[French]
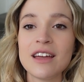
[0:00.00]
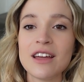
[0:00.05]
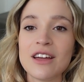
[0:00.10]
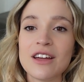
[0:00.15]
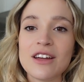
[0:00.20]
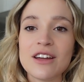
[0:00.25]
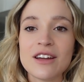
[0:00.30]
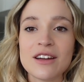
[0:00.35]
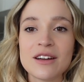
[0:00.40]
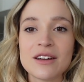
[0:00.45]

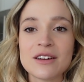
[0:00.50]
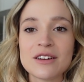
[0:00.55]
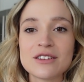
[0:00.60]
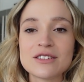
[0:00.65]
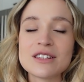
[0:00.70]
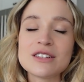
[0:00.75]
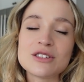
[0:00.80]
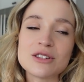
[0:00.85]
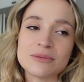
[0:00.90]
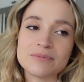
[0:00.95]
c'est
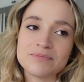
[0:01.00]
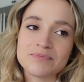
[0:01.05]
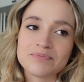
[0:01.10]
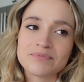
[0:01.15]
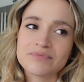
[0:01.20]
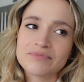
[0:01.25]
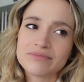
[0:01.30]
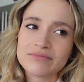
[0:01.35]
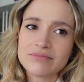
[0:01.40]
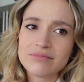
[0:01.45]
ça.
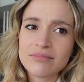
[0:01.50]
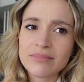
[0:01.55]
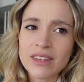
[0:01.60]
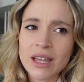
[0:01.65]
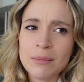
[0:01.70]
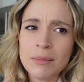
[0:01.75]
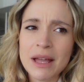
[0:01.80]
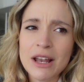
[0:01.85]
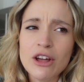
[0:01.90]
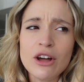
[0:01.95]

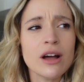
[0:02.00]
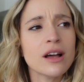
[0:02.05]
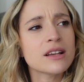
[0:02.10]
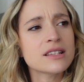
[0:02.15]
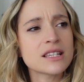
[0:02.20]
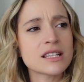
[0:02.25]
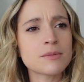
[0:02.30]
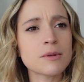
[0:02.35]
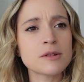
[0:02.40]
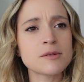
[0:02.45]
Mais là,
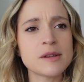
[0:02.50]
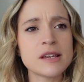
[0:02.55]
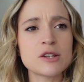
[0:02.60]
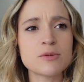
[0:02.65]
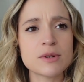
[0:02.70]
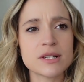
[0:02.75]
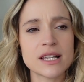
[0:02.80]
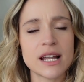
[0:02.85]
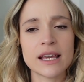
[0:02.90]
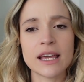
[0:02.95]
ça se passe bien,
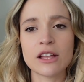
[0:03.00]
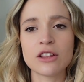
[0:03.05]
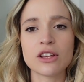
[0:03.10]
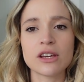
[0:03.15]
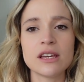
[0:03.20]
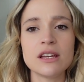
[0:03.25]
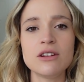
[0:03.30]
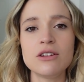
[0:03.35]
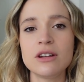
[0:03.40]
je pense, à la garderie.